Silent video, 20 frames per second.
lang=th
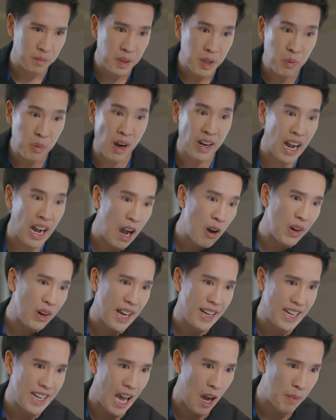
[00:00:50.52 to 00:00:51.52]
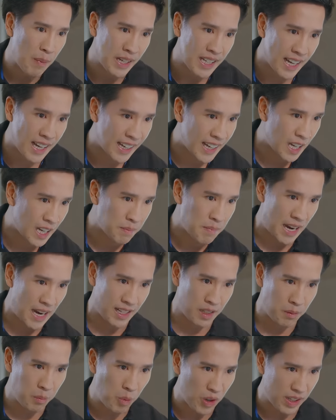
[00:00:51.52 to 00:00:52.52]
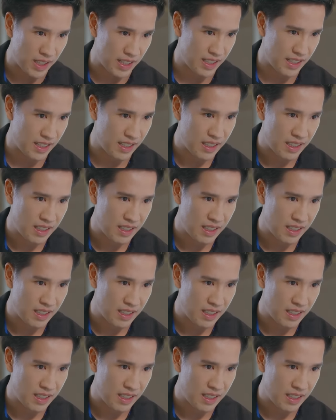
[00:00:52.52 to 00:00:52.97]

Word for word: พี่ว่าก็เอาลันดาวไปเลี้ยงเองใหม่ทั้งหมดเลย